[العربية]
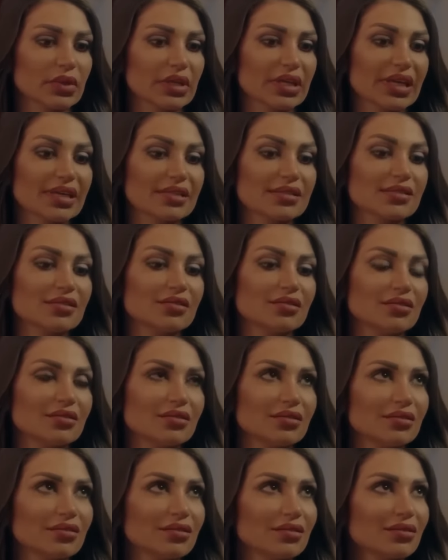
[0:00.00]
جاسر
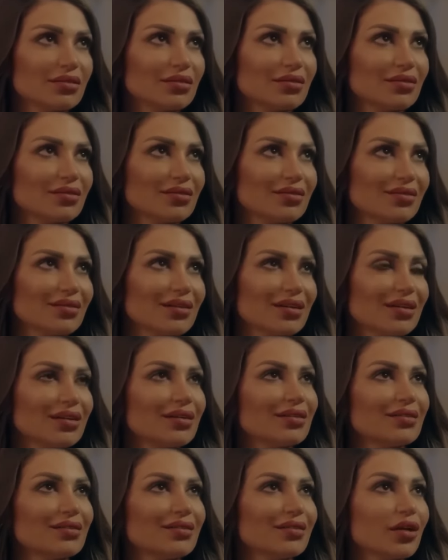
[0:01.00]

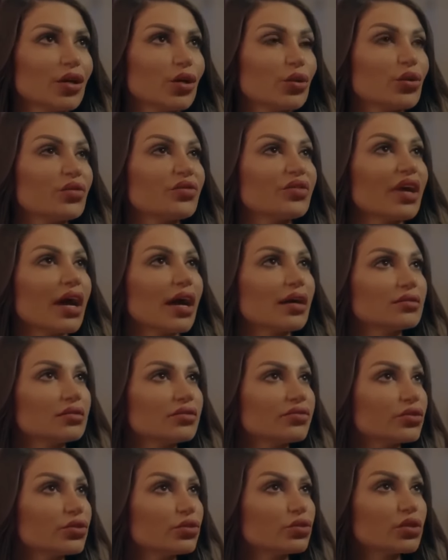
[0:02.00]
ليه هو في
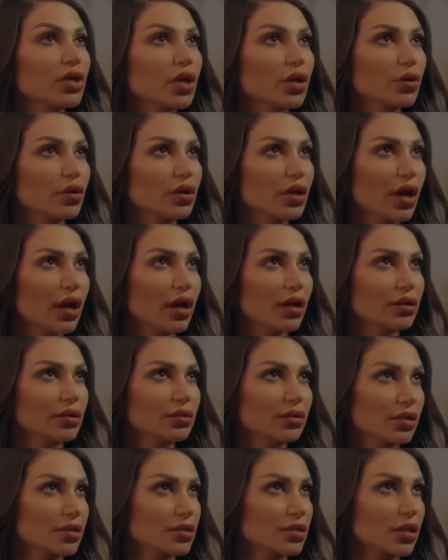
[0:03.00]
حد في الدنيا كلها
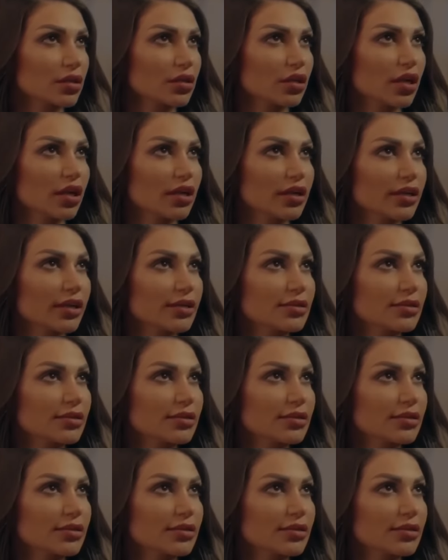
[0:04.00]
يقدر يسيطر على